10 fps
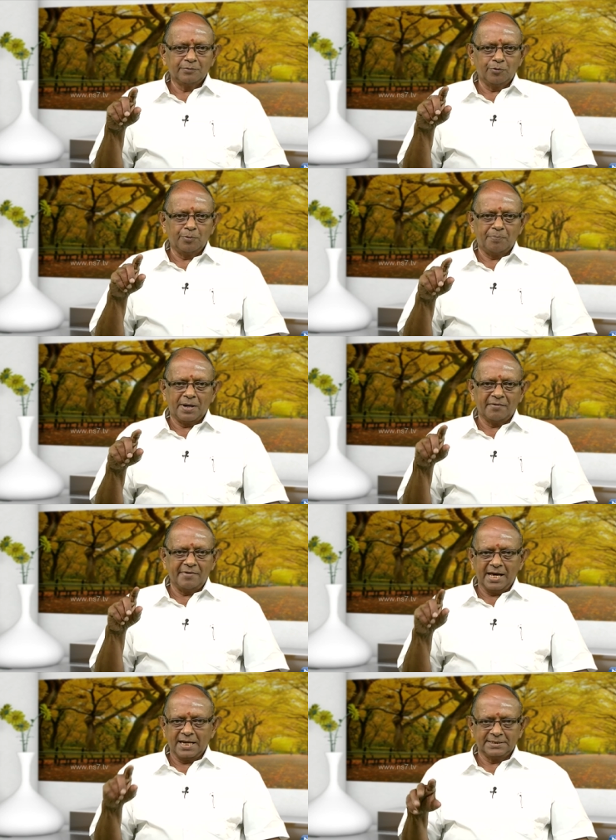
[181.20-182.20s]
ஒரு
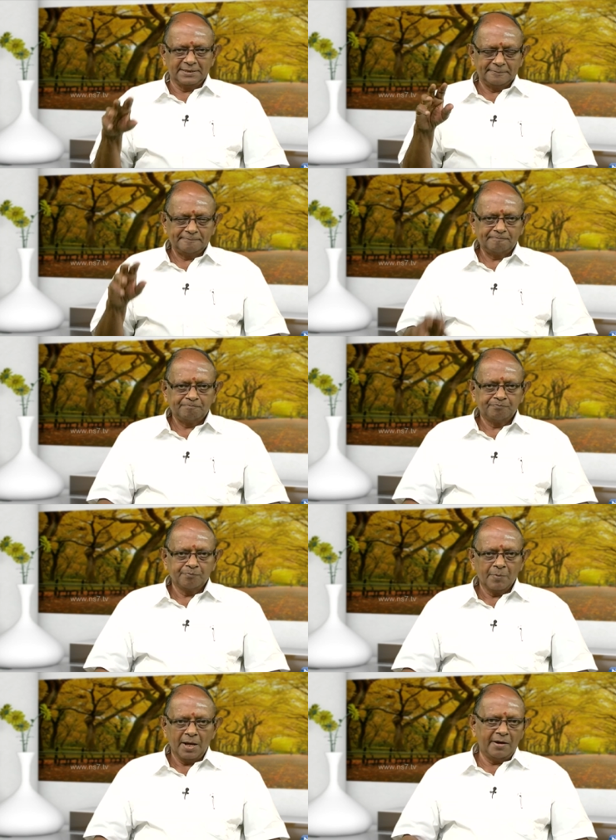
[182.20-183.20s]
பறவை அரசன்
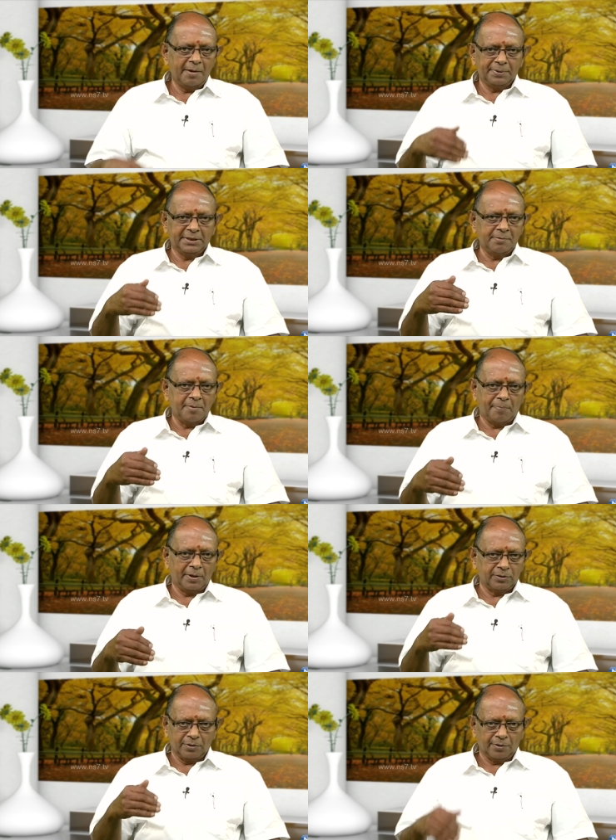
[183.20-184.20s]
அவனை பற்றி நம்ம
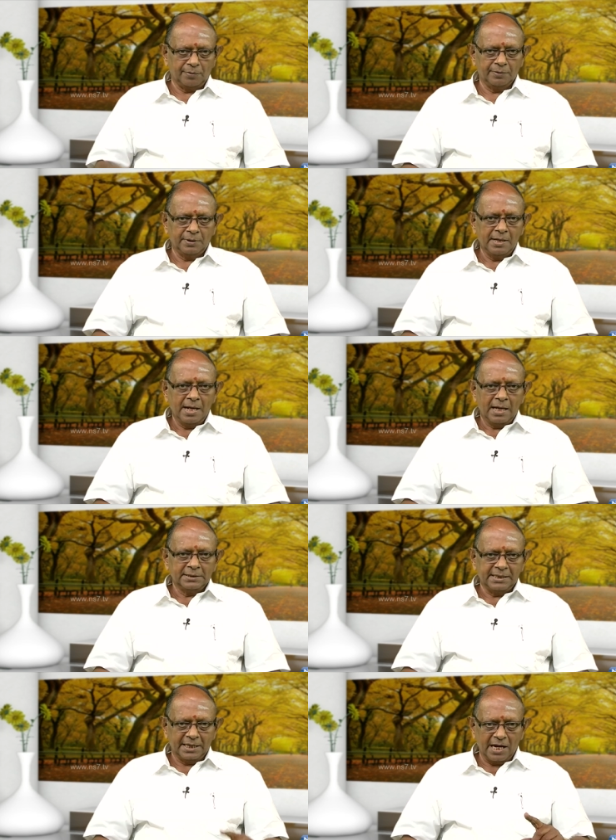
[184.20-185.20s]
பார்த்துருக்குறோம்
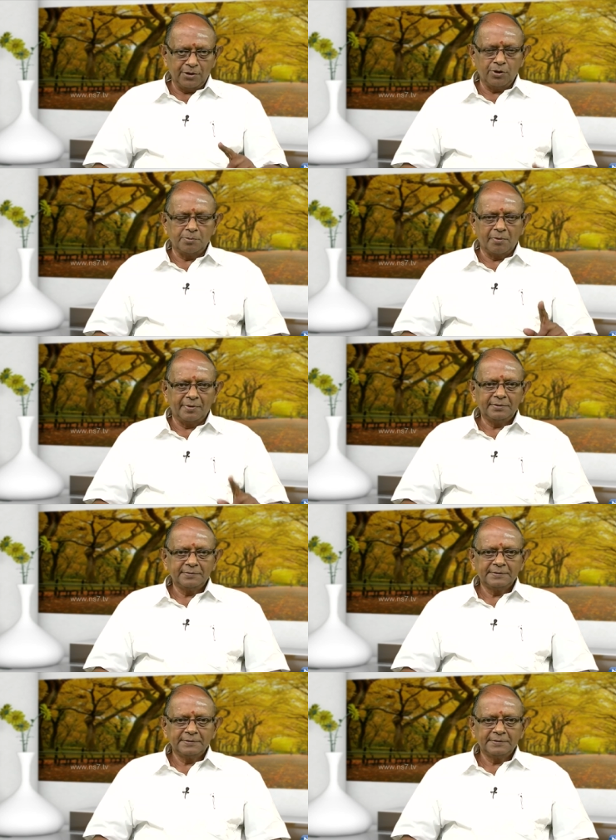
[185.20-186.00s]
ஜடாயு என்பவன்